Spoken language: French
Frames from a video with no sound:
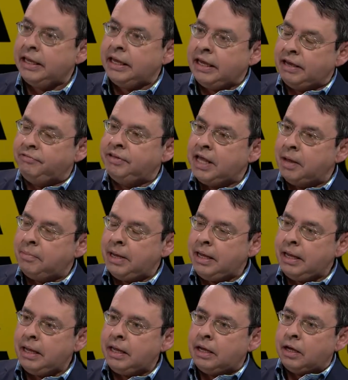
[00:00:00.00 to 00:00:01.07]

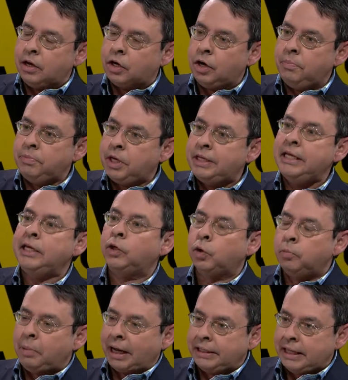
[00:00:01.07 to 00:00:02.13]
Évidemment, euh, comme il y a des crues
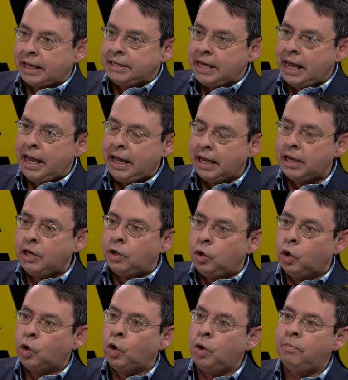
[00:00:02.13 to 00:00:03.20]
printanières,
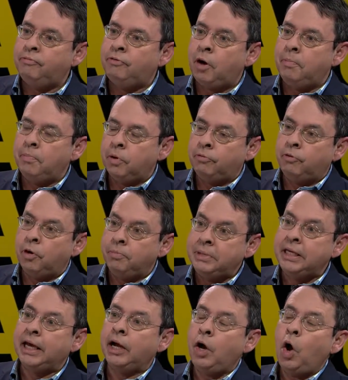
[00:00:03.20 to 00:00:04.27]
le groupe va, va
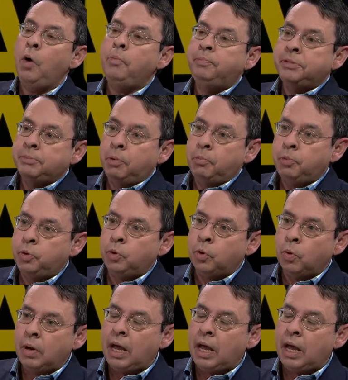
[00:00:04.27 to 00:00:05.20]
migrer un petit peu plus haut.